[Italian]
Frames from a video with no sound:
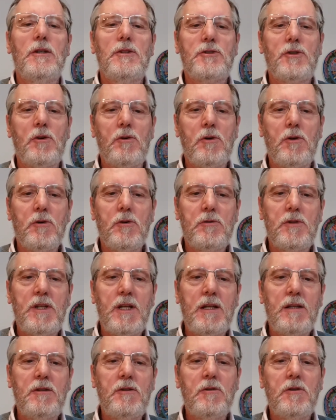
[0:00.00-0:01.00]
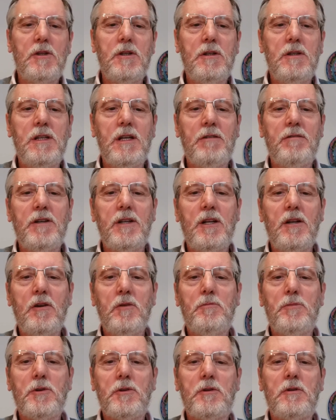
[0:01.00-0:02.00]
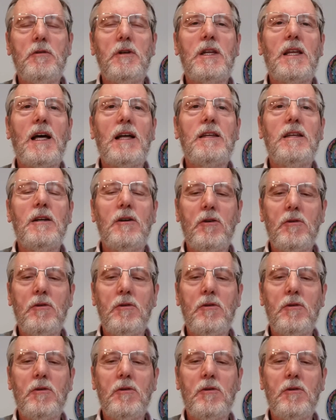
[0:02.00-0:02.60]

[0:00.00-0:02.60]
Sono contento di avere l'opportunità di